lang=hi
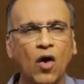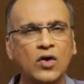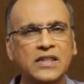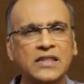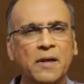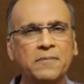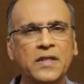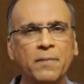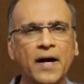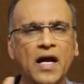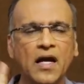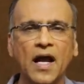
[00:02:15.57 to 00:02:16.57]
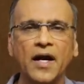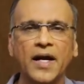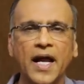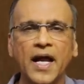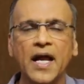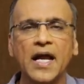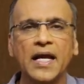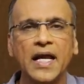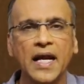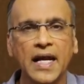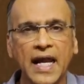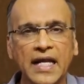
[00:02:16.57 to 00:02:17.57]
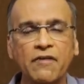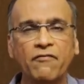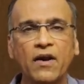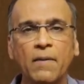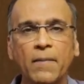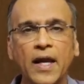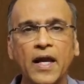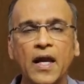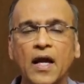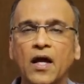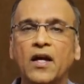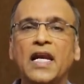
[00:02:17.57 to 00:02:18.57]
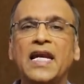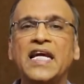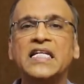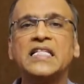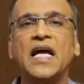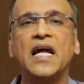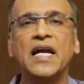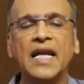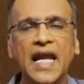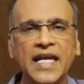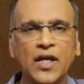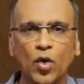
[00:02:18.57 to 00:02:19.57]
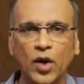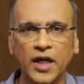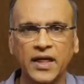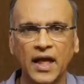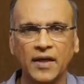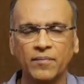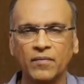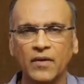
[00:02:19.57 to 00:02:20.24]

और सबसे बड़ा कारण है कि नई फिल्में रिलीज नहीं हो रही है